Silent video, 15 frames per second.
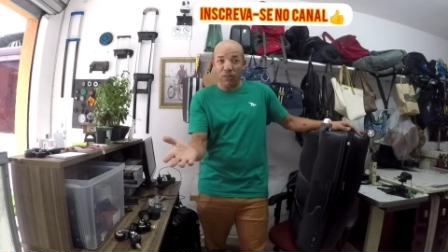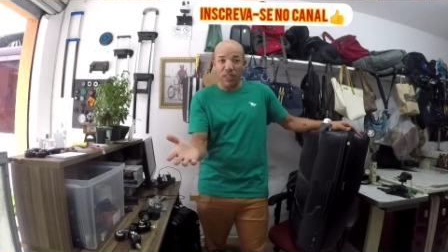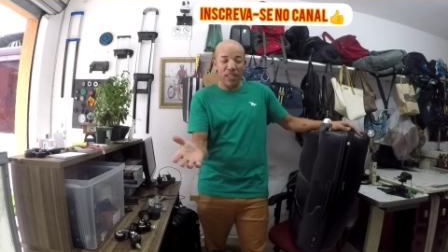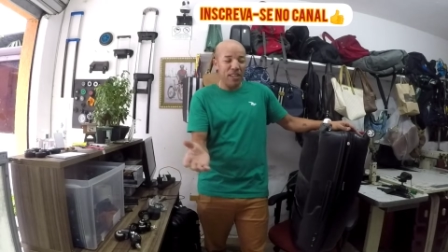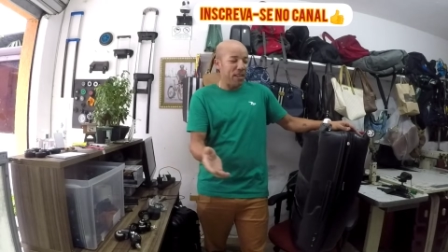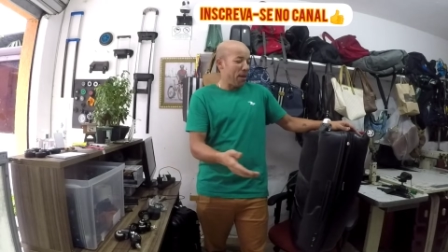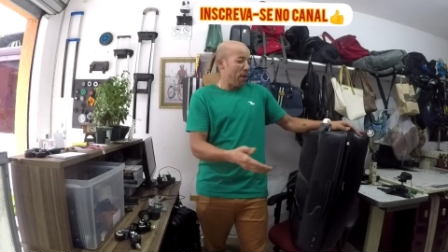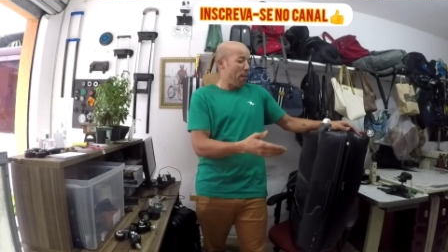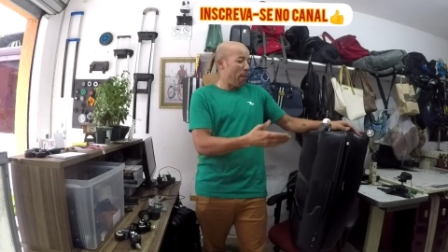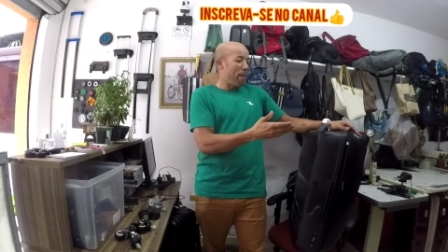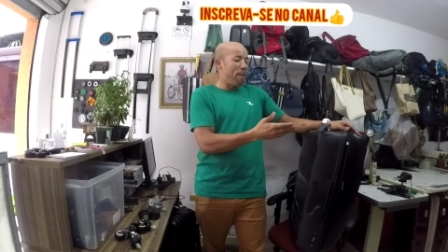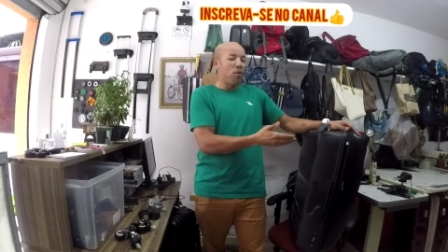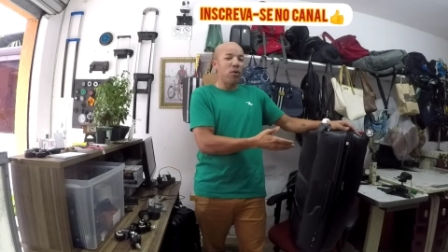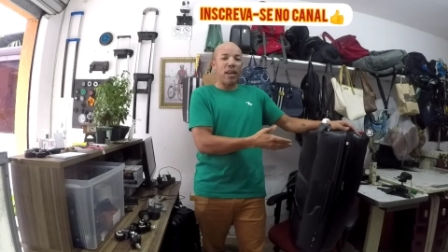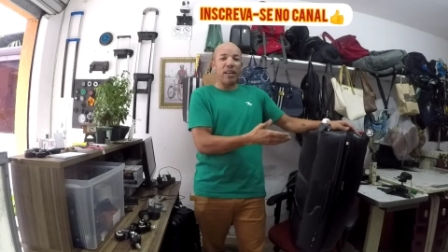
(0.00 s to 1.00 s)
né?
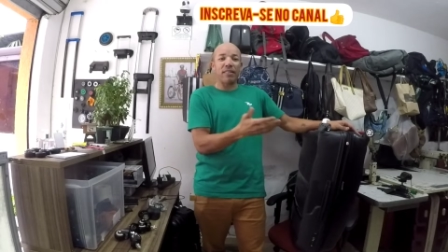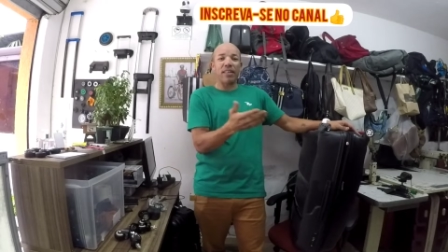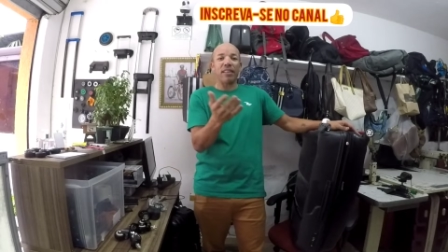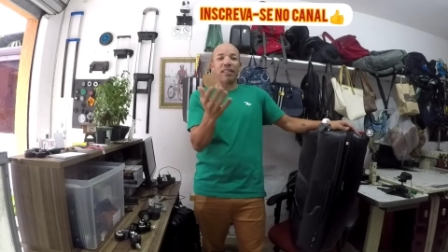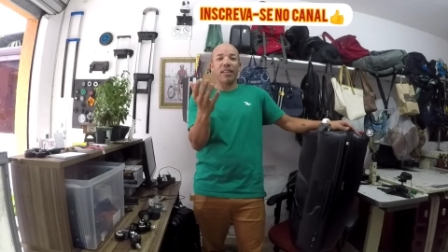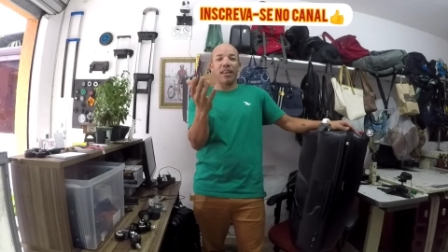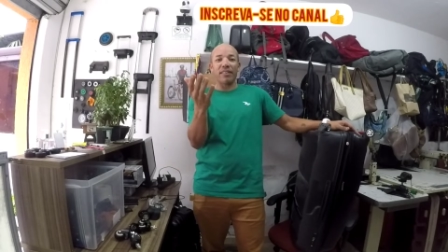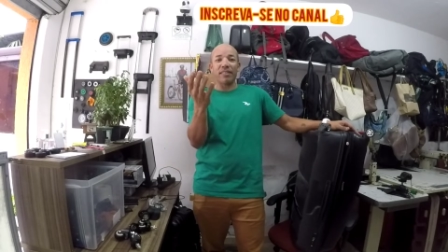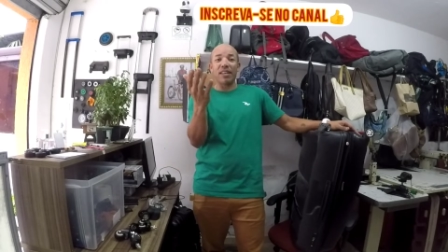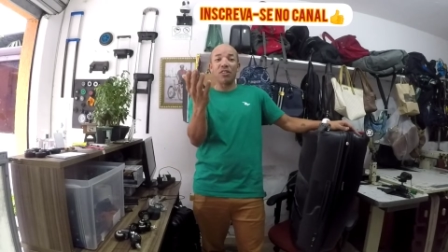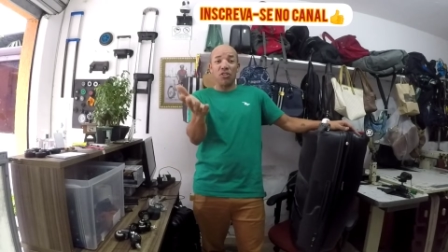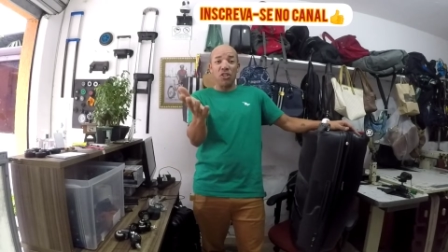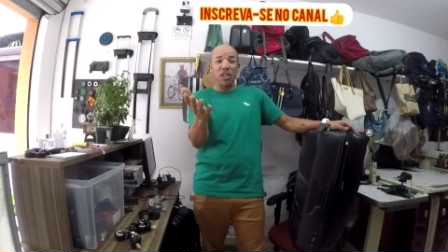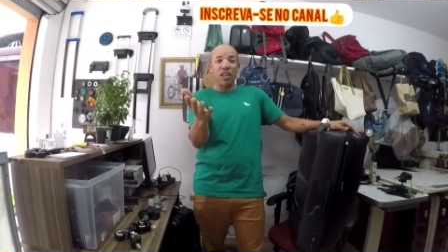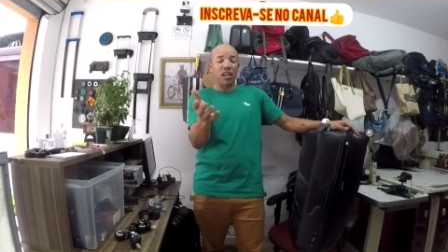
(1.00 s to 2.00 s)
Por essa, essa
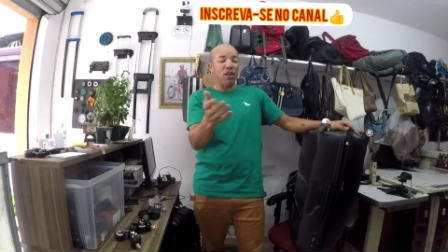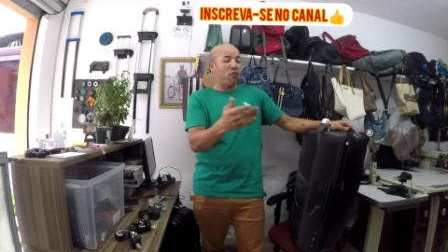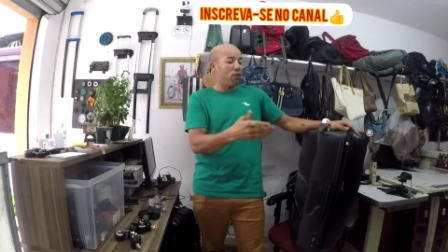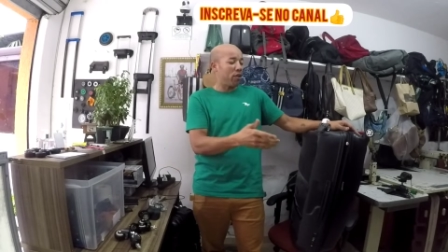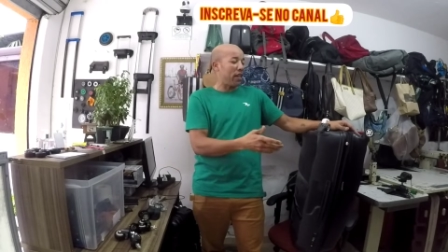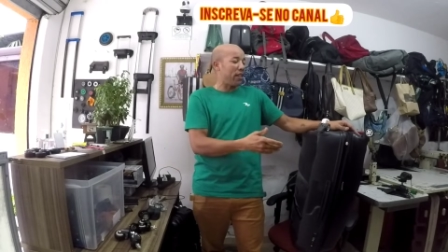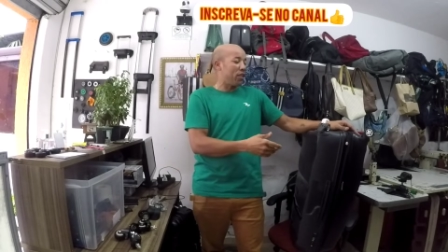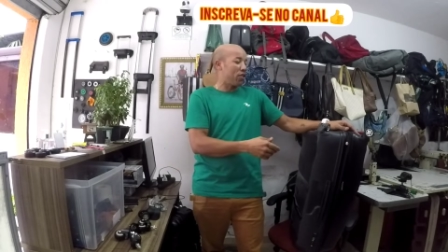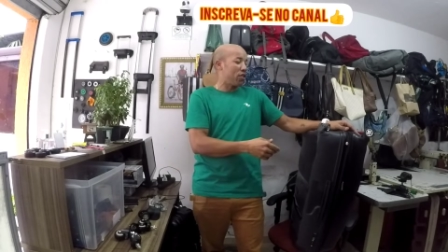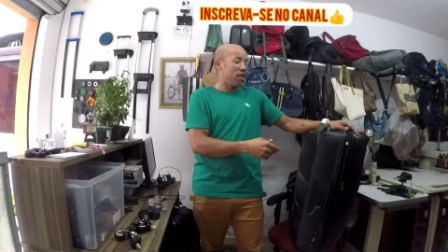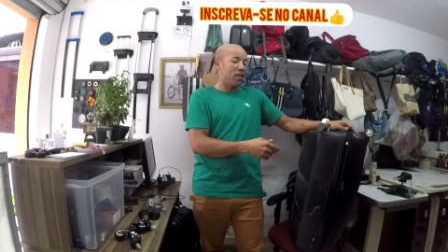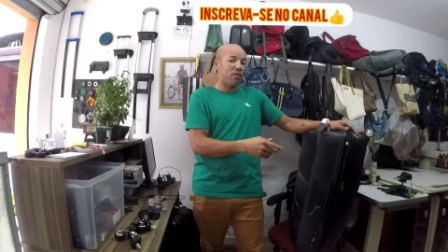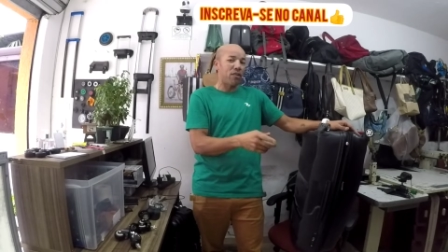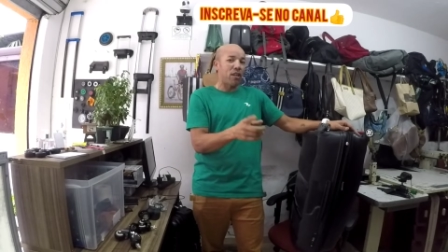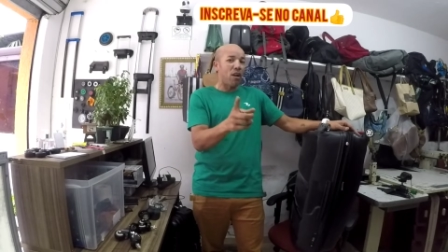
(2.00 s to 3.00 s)
dica que eu vou estar tá
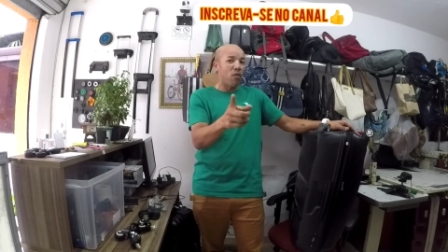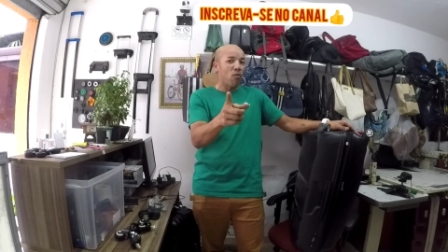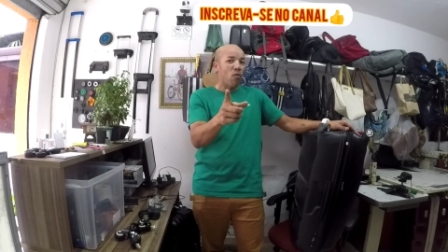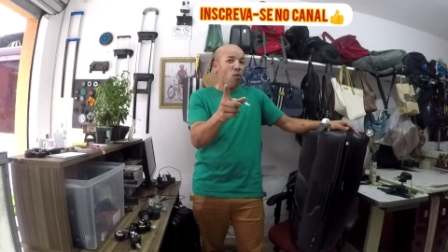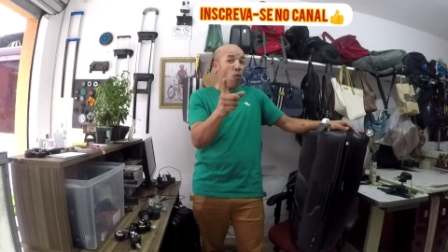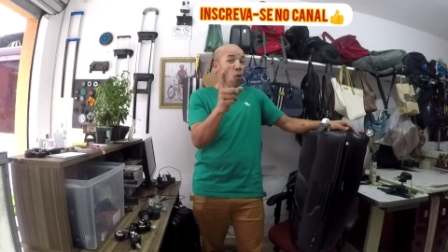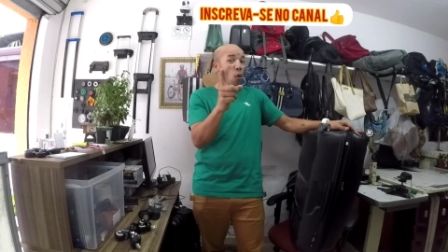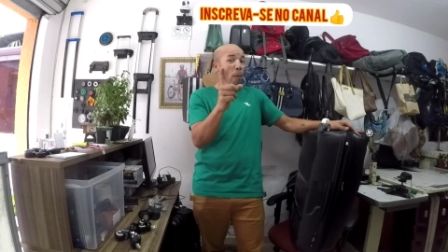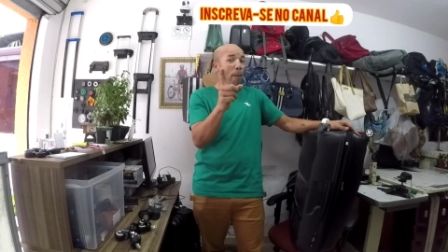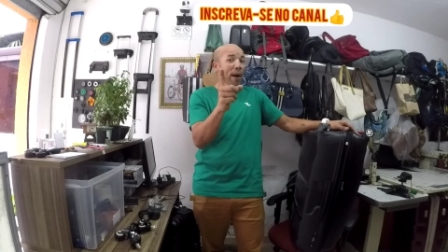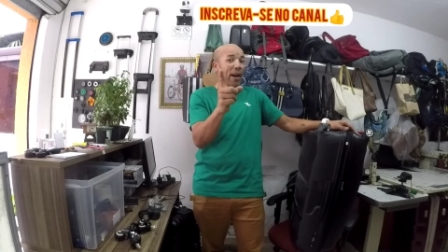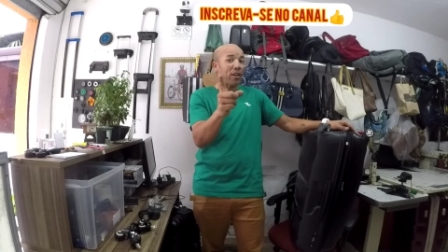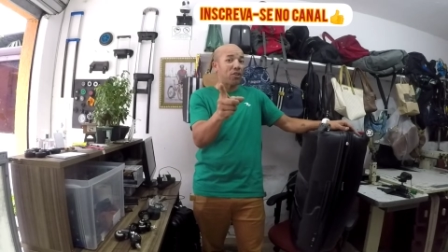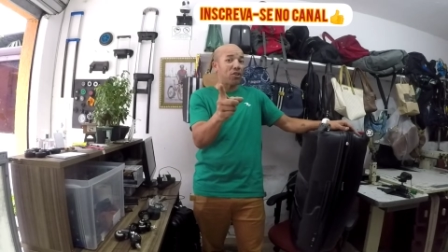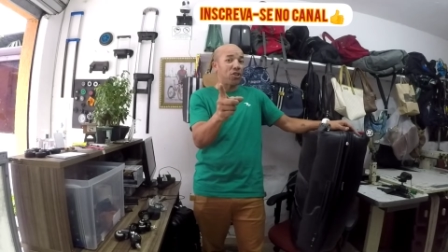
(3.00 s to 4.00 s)
deixando. Então,
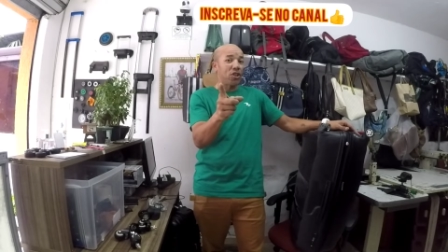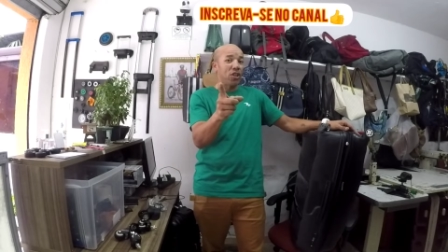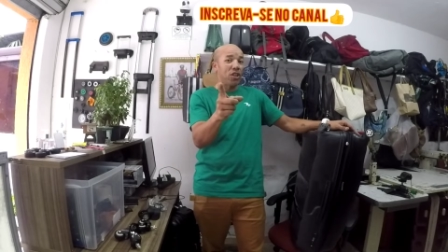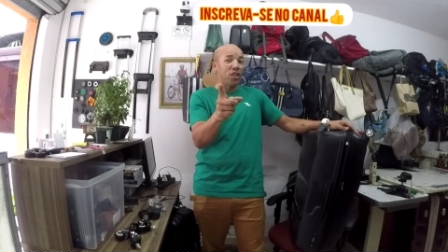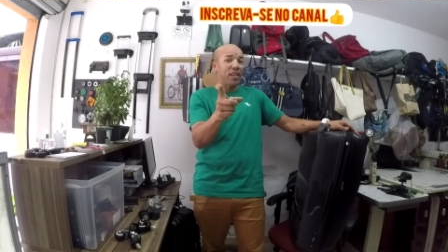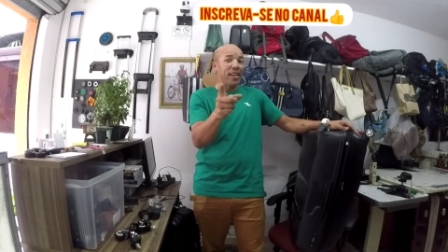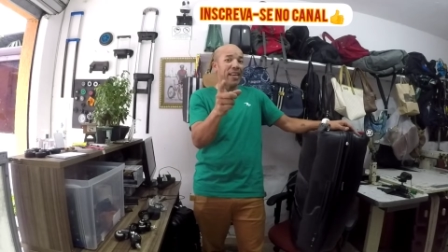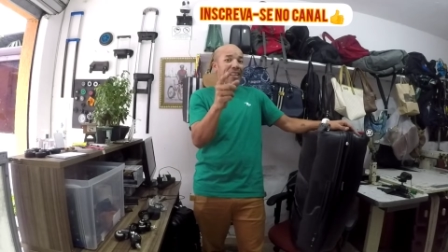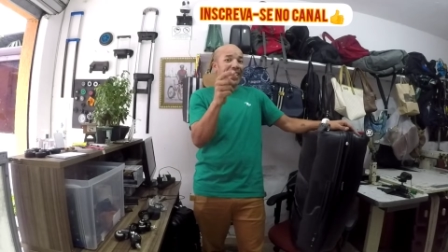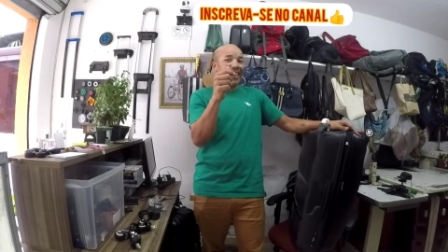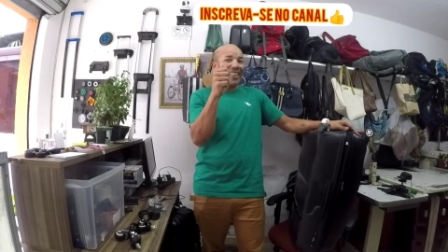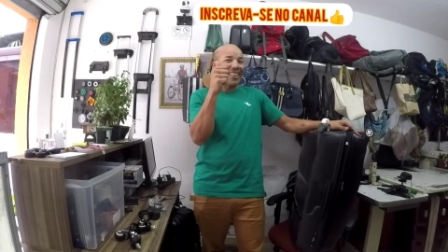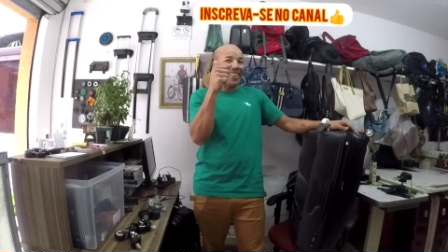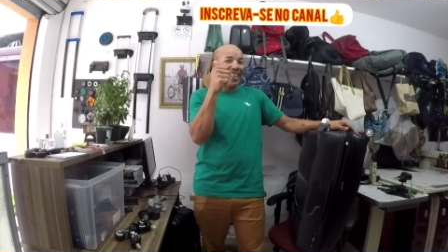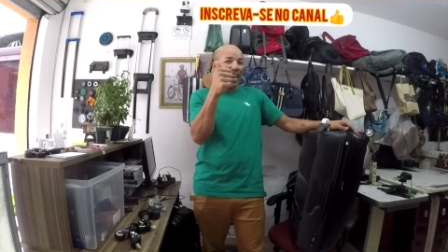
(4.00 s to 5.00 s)
compartilhe,
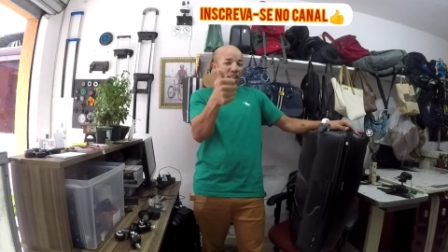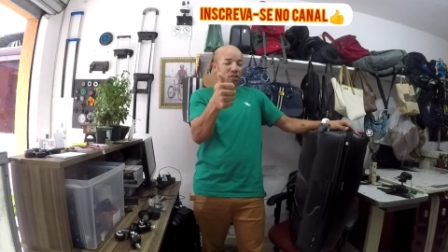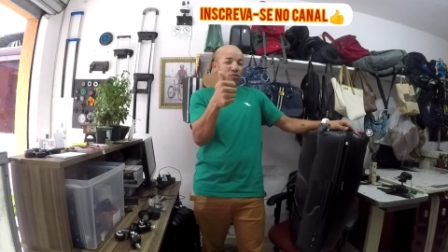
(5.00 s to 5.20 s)
deixe